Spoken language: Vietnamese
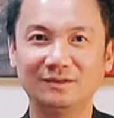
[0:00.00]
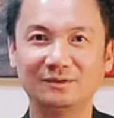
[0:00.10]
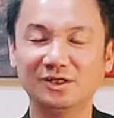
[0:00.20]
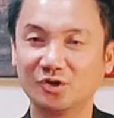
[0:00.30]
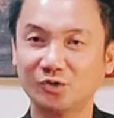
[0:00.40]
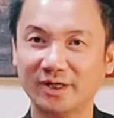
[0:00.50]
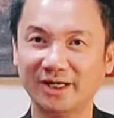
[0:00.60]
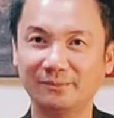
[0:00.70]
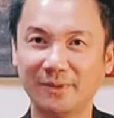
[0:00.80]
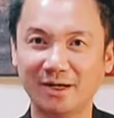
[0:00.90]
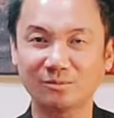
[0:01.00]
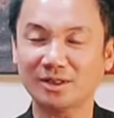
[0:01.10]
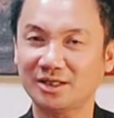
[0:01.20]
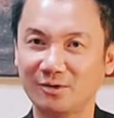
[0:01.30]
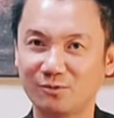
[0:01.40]
được trụ trì bởi ông
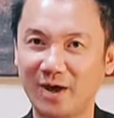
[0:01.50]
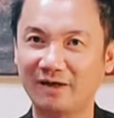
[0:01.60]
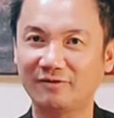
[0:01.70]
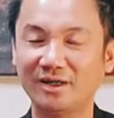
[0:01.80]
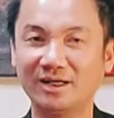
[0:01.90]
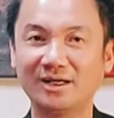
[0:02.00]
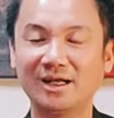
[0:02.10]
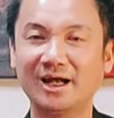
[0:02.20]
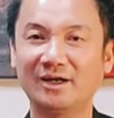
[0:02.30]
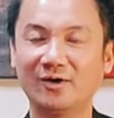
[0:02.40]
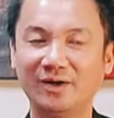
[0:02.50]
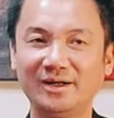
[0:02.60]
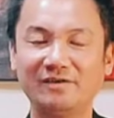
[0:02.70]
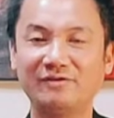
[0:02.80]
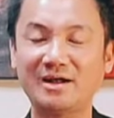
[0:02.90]
thích chân quang với những cái lời nói
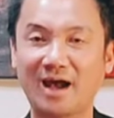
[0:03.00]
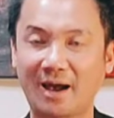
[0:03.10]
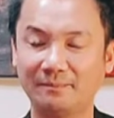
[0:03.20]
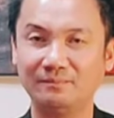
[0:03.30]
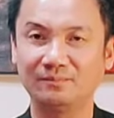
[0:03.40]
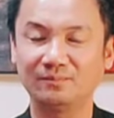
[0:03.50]
gây phản cảm